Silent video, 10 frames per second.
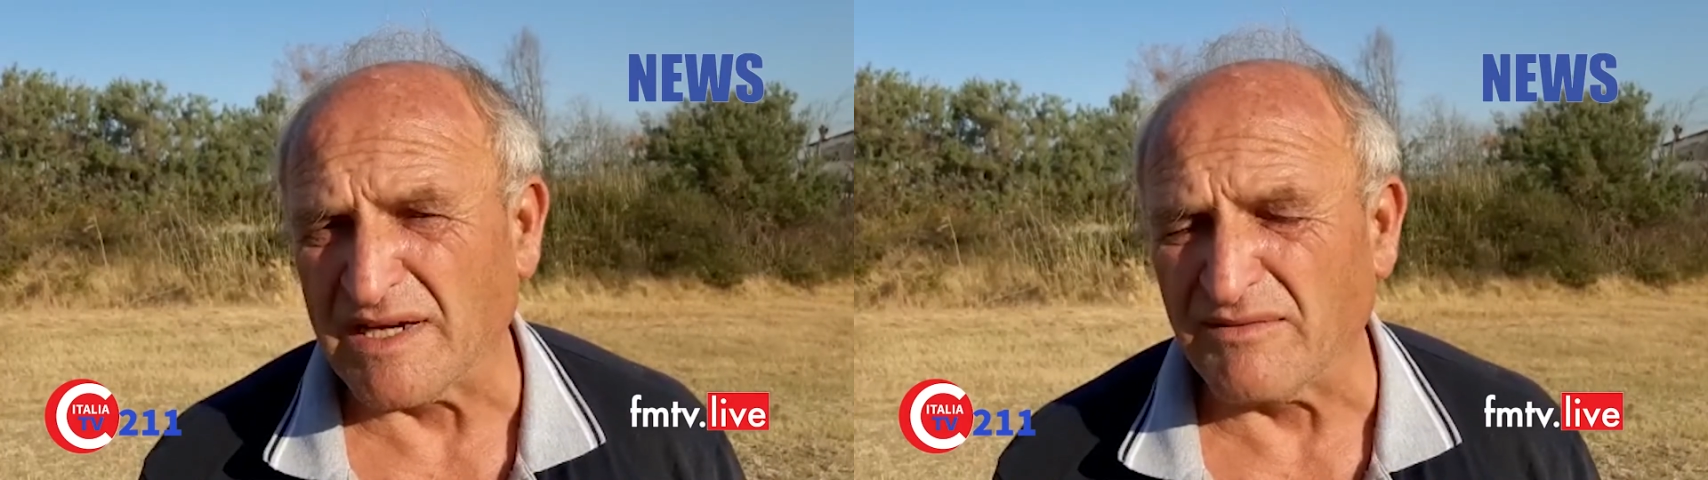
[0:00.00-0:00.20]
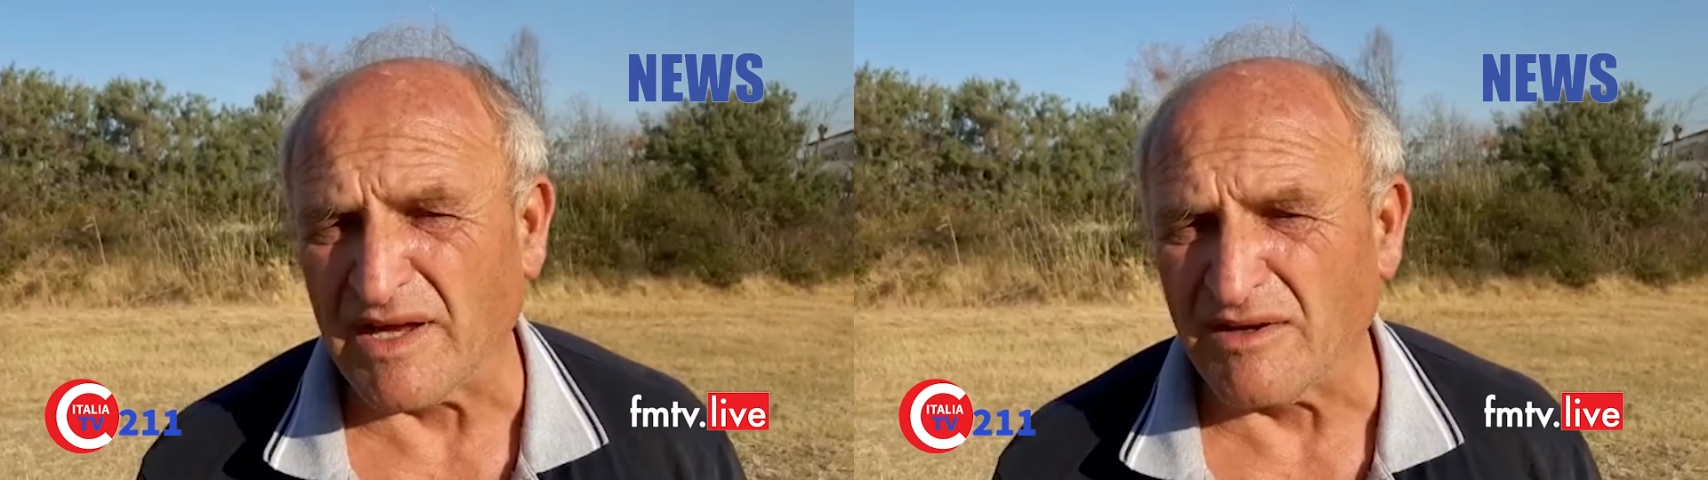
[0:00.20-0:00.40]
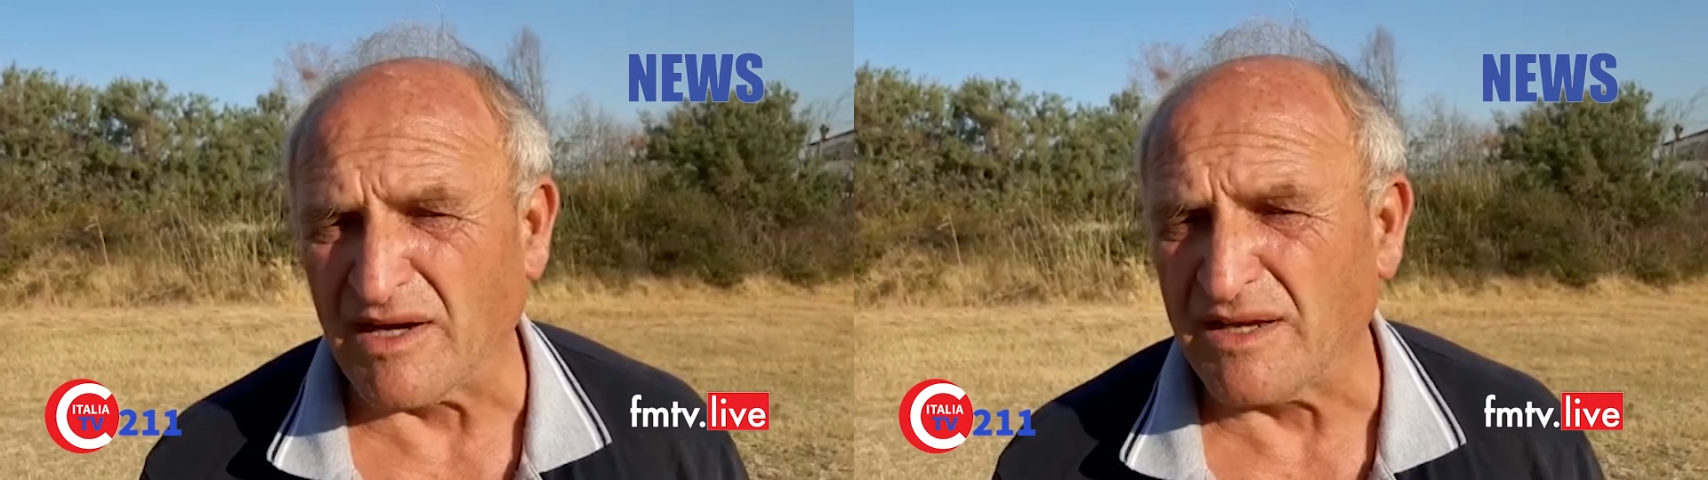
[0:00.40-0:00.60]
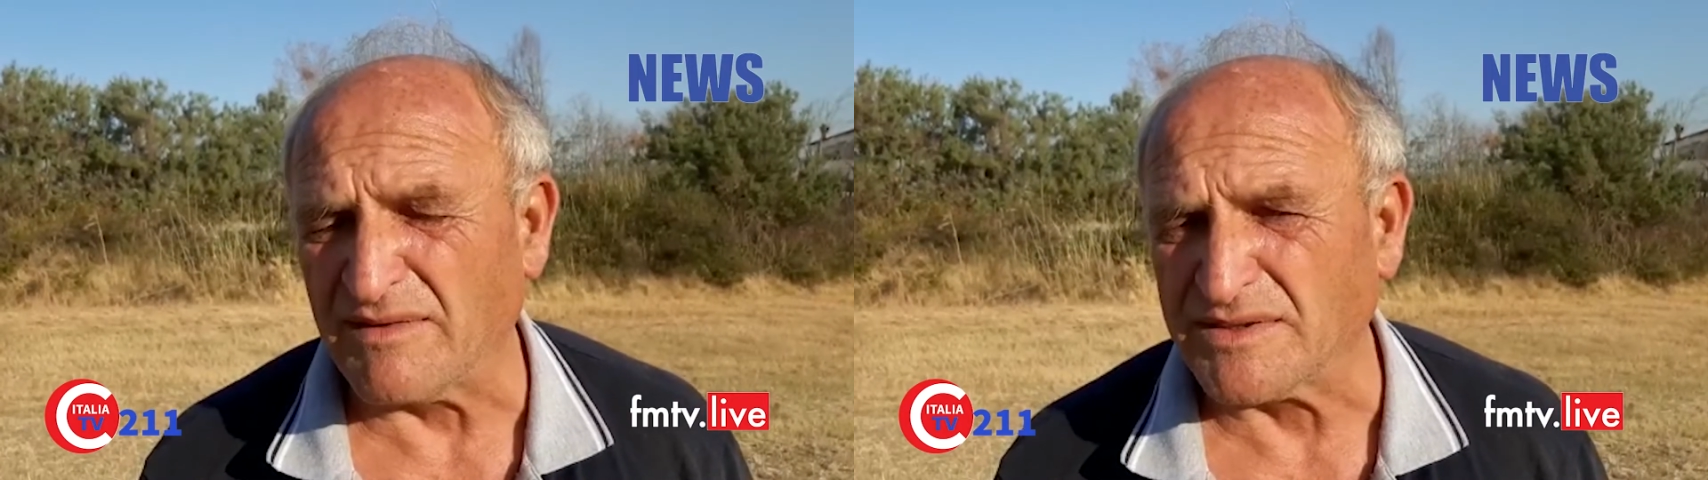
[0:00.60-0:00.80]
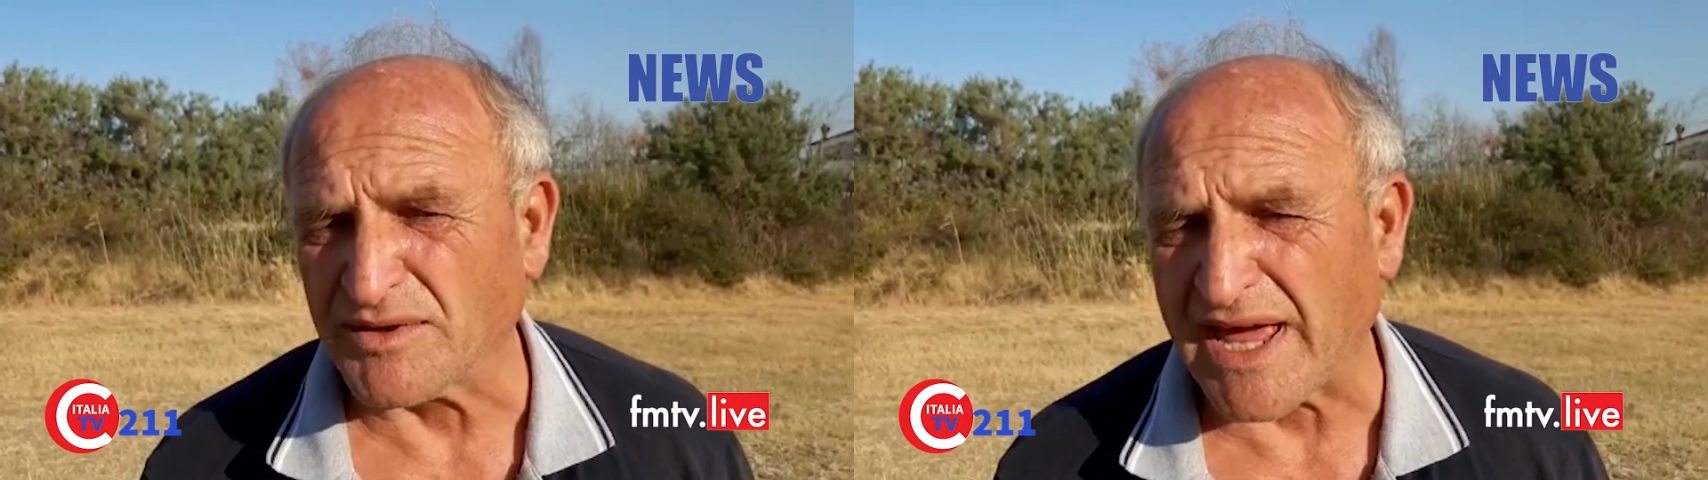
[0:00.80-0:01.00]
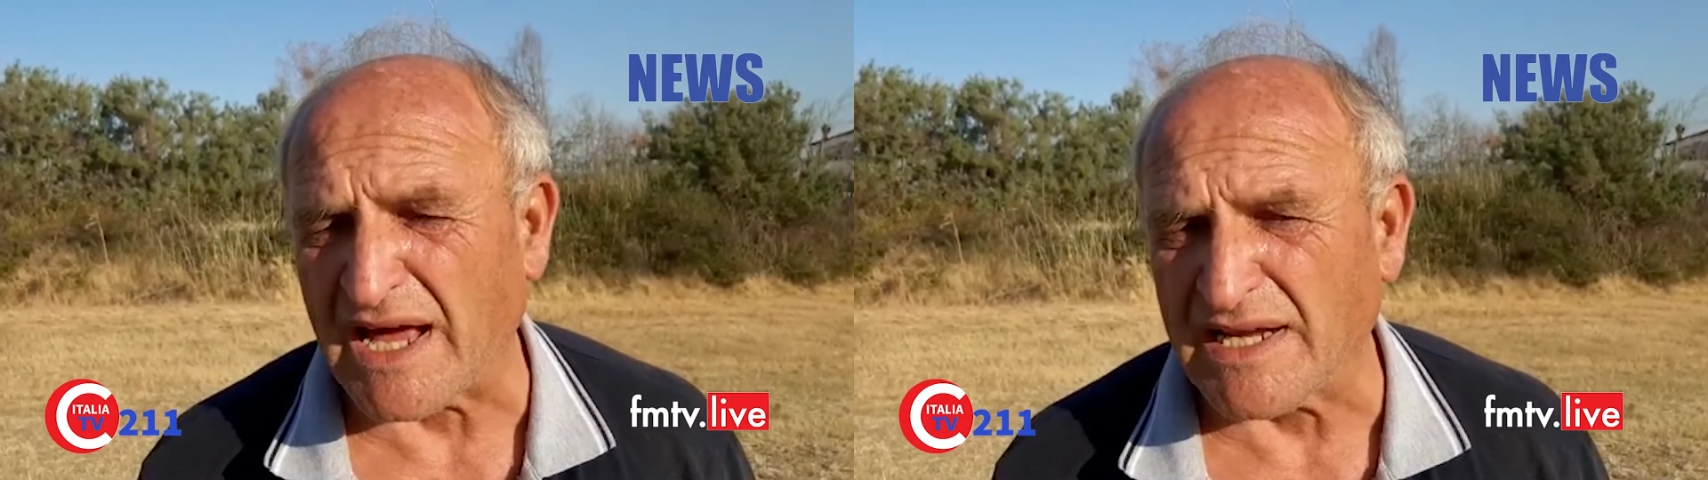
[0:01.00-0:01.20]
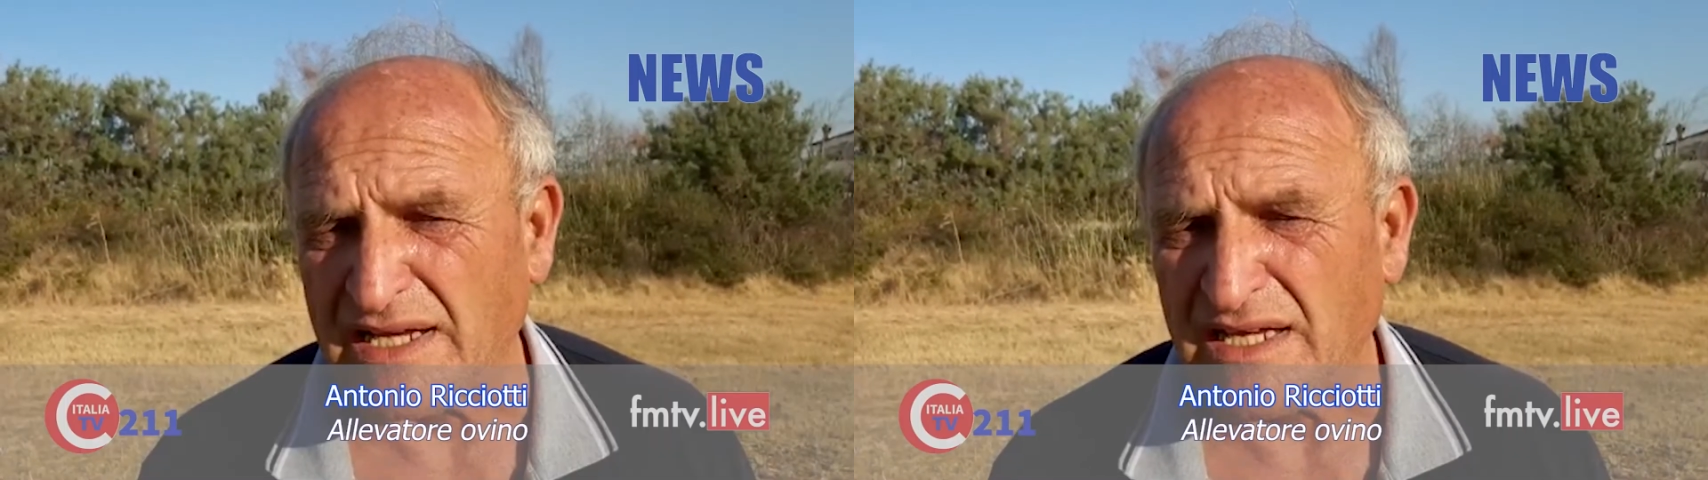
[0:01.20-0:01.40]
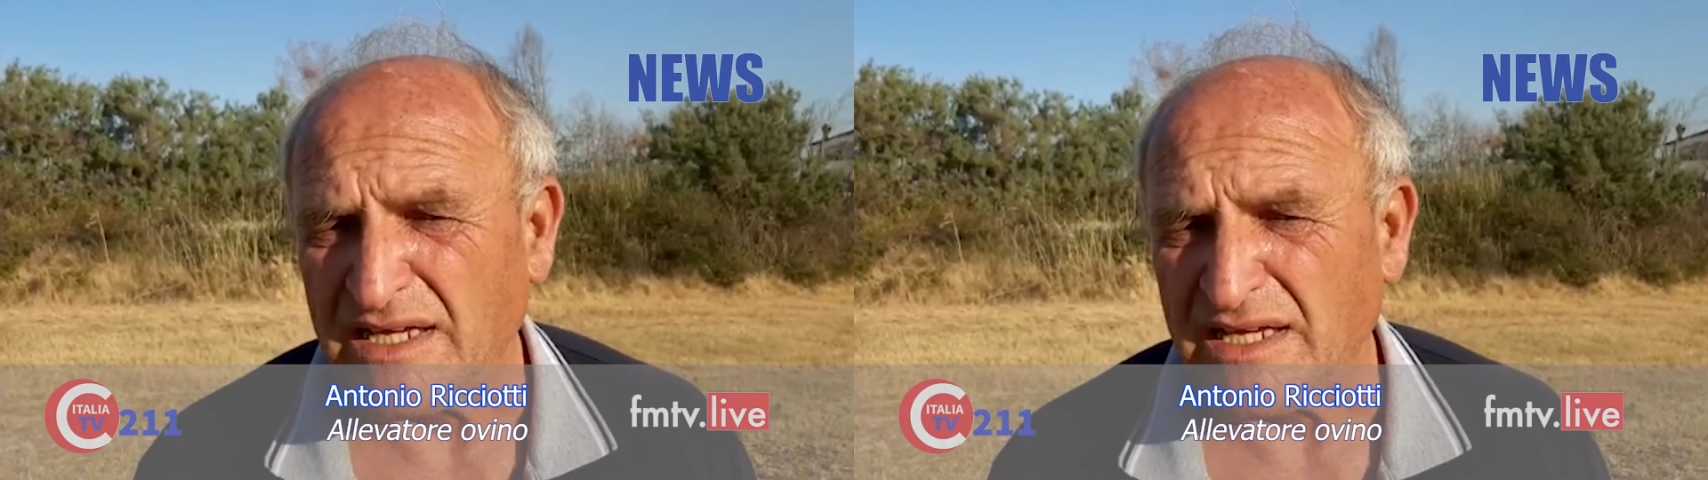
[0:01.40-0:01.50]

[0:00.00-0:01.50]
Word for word: livello allevatoriale,